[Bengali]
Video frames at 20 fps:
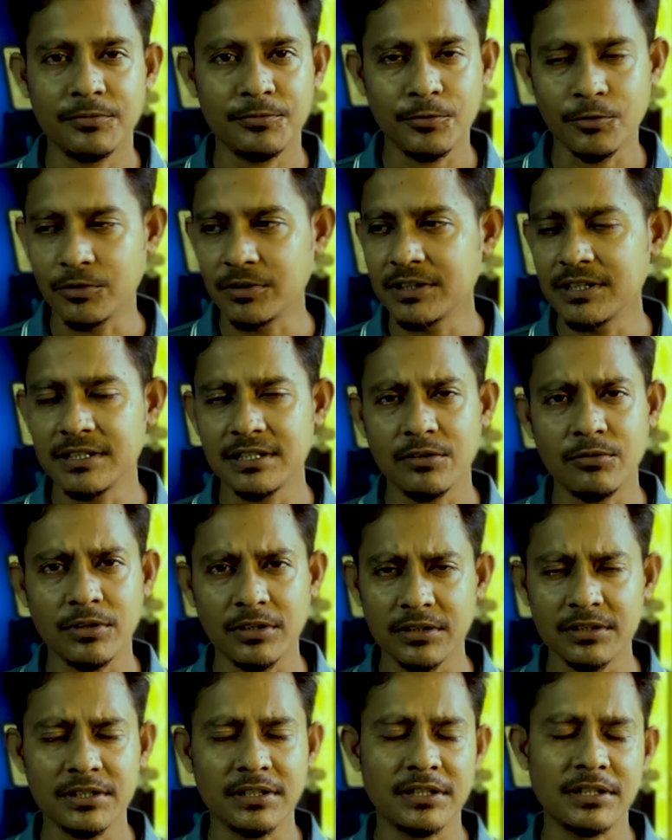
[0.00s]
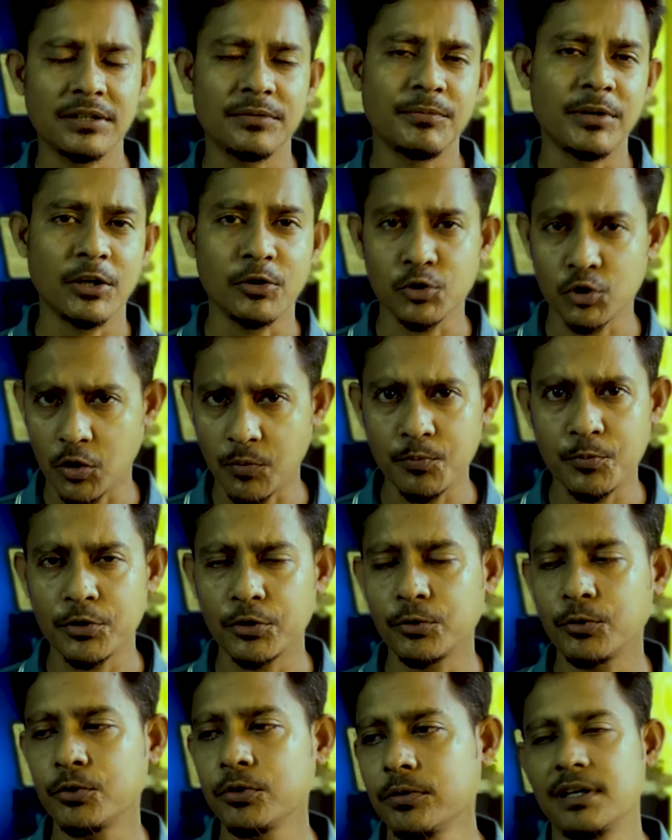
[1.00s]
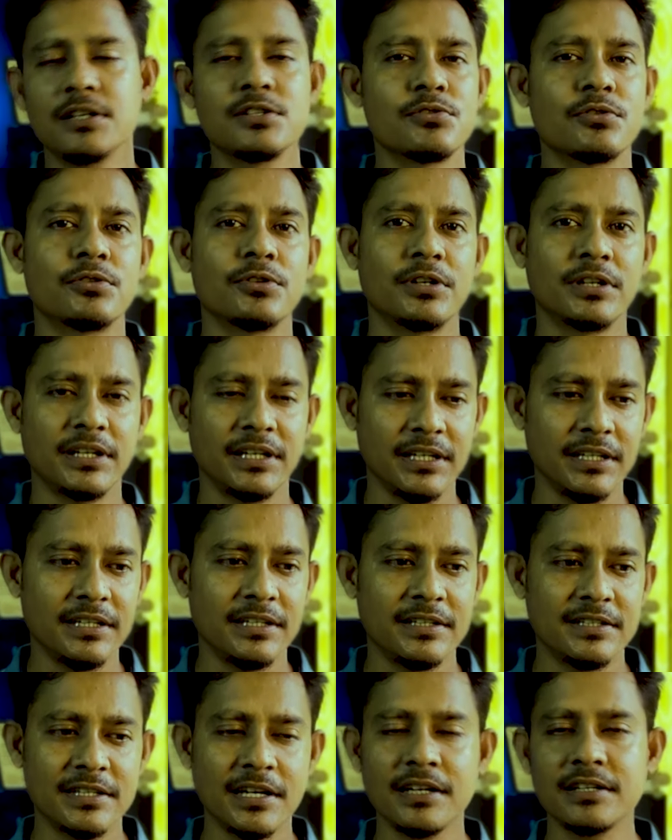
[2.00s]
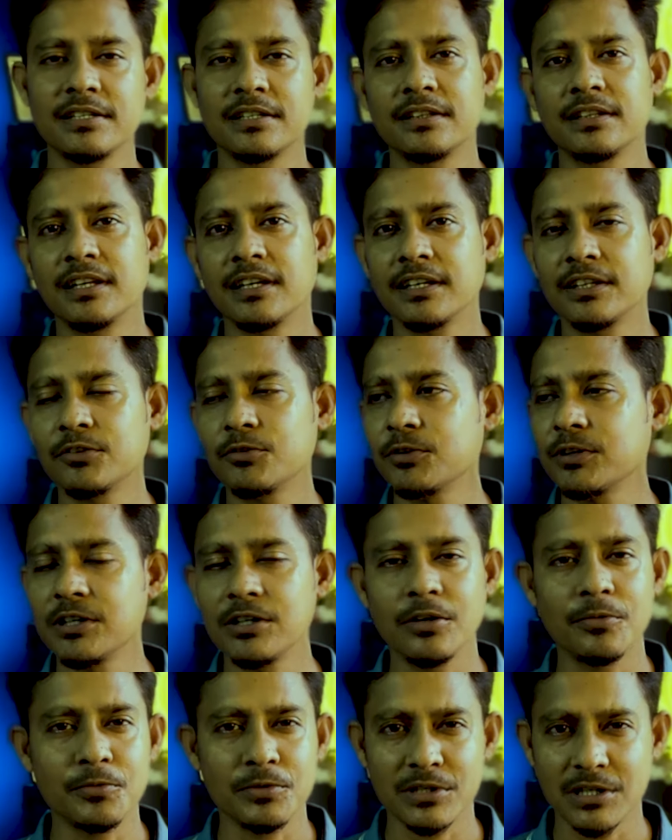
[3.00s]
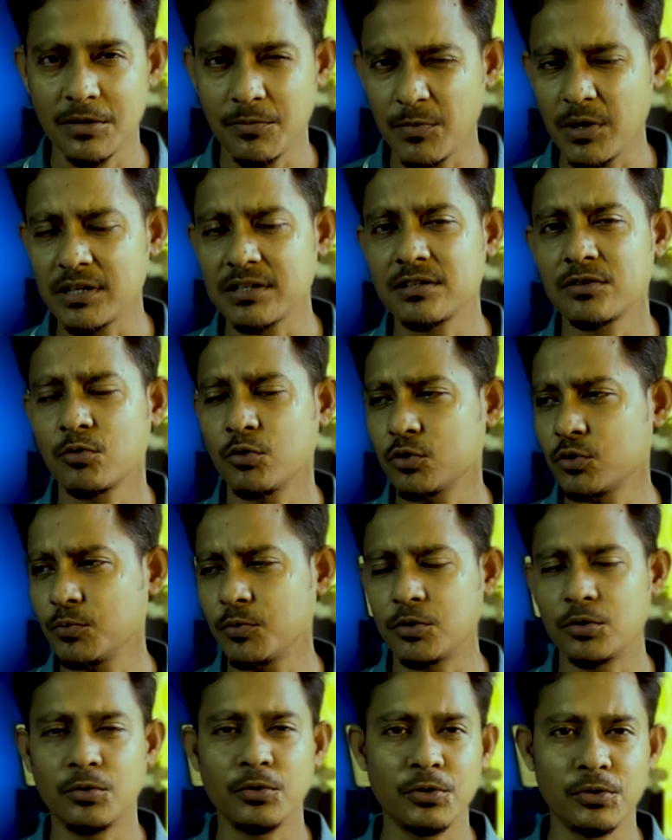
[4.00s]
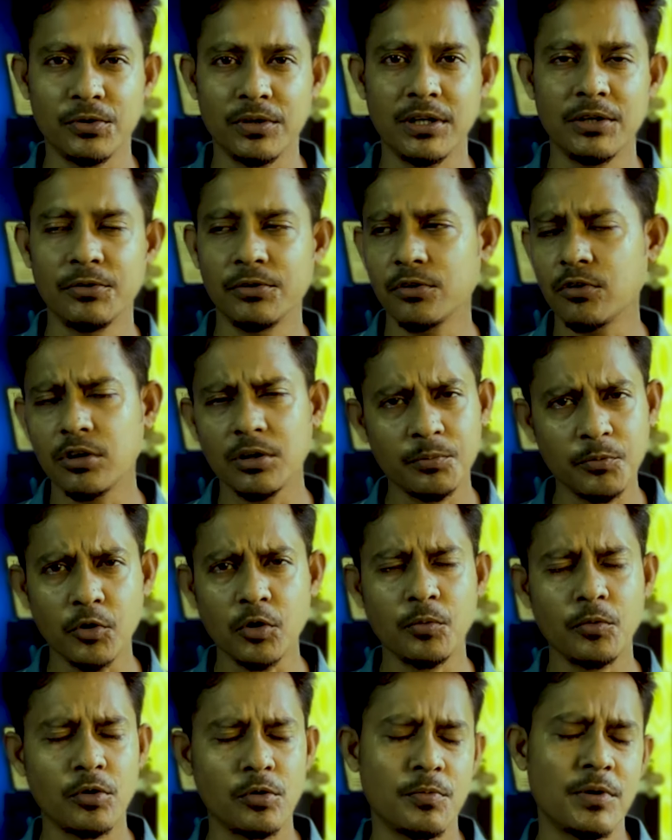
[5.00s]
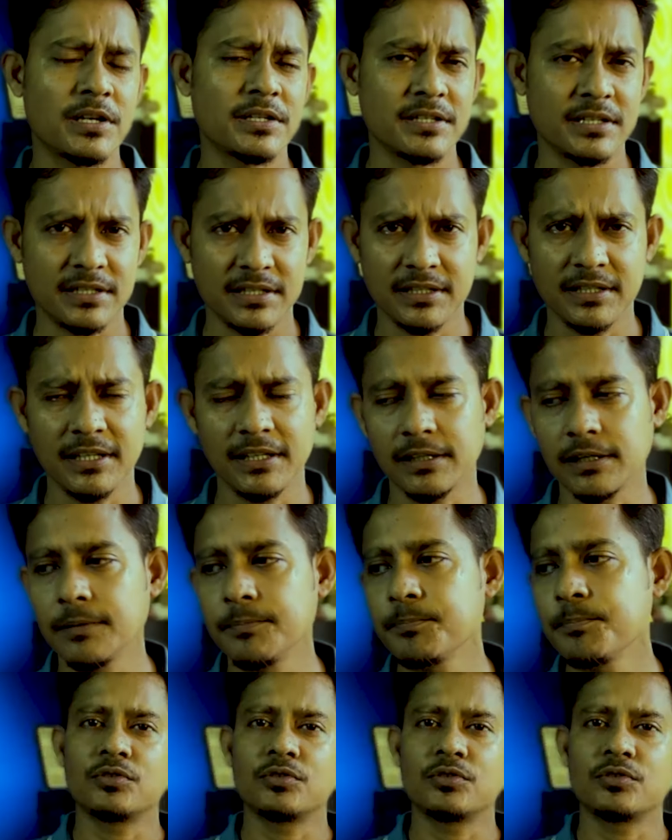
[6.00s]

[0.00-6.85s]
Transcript: ফোন দিয়েছে ওনাদের সাথে ভালো সম্পর্ক এই জন্য আর কি যে আসেন দেখেন তো কি অবস্থা মাছ কত বড় হইলো না হইলো অনেক বড় বড় মাছ আছে দেখলাম